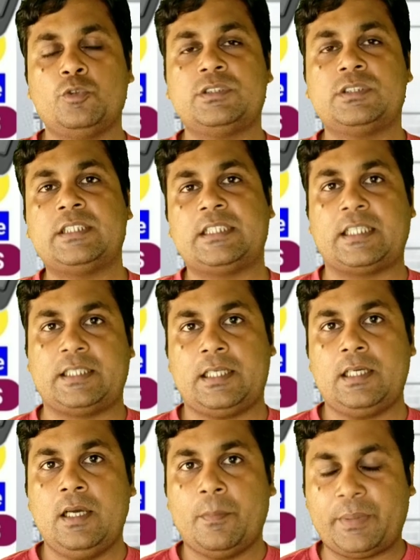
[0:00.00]
उससे ज़्यादा
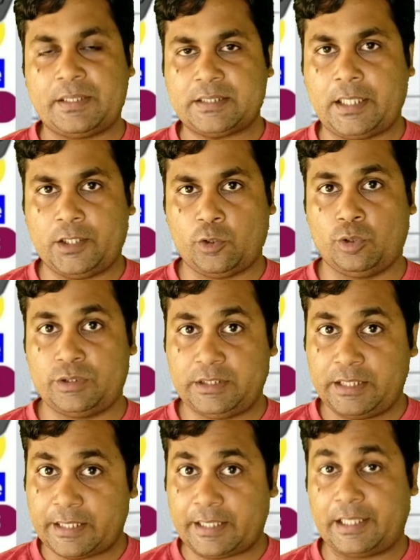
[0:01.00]
परेशानी होती
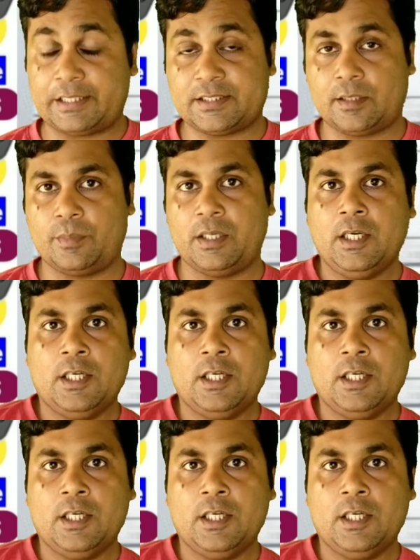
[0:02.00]
है कनेक्शन में